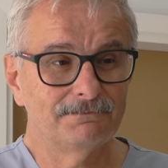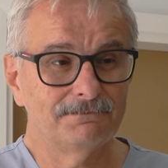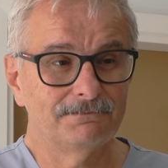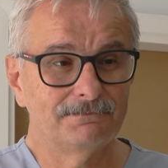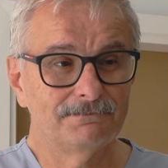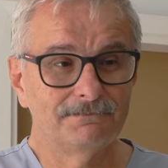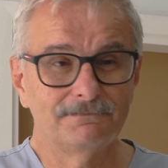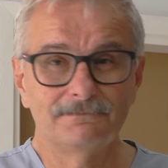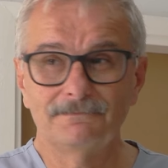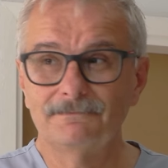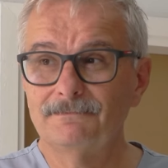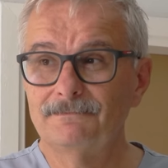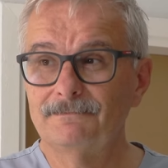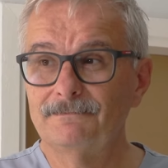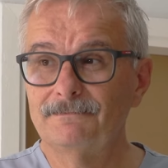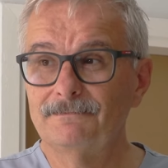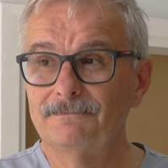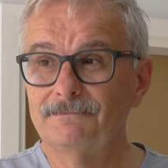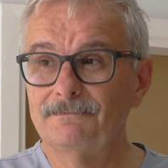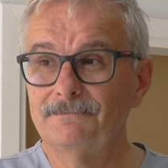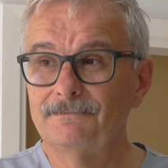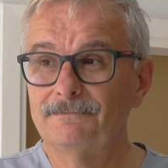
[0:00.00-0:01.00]

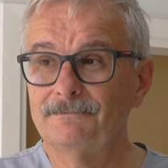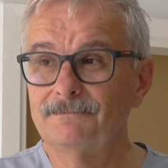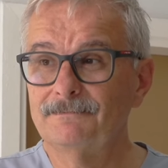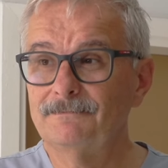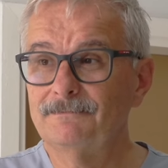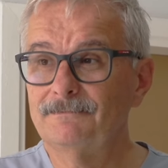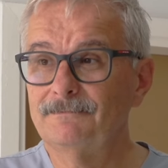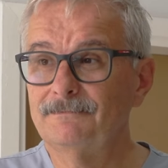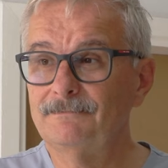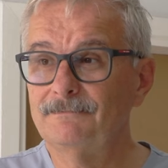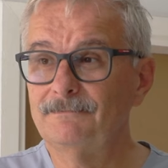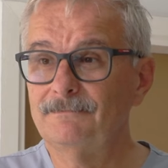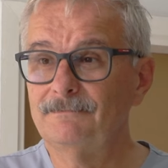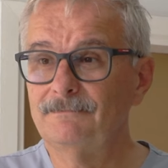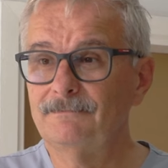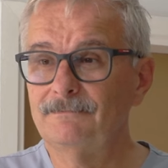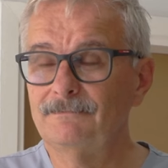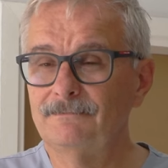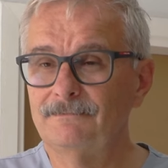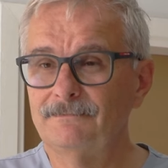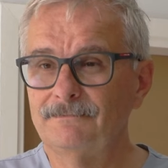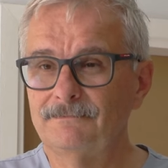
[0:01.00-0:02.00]
profilaktyka jest ważna w
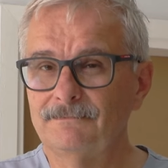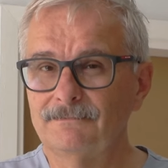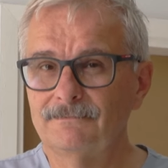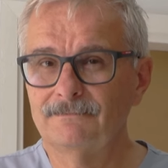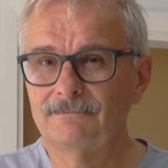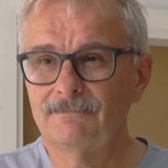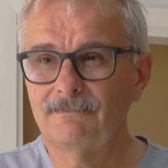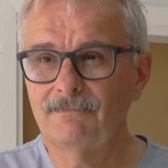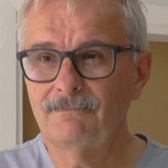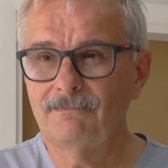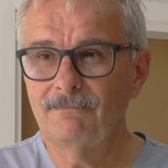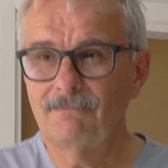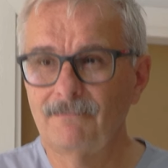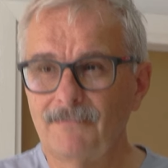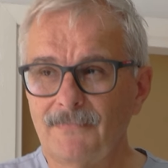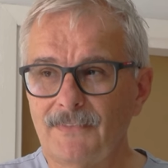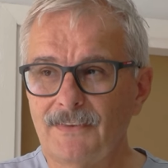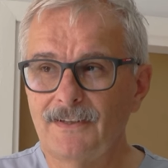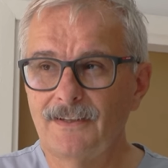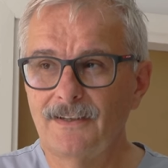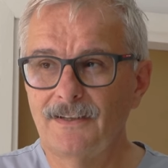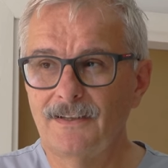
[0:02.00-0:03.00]
leczeniu chorób
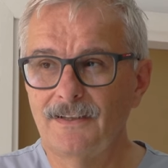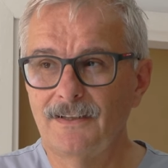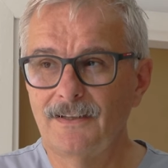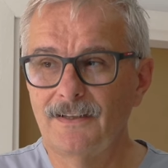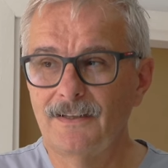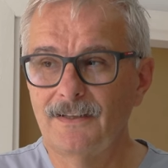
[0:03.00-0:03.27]
kardiologicznych?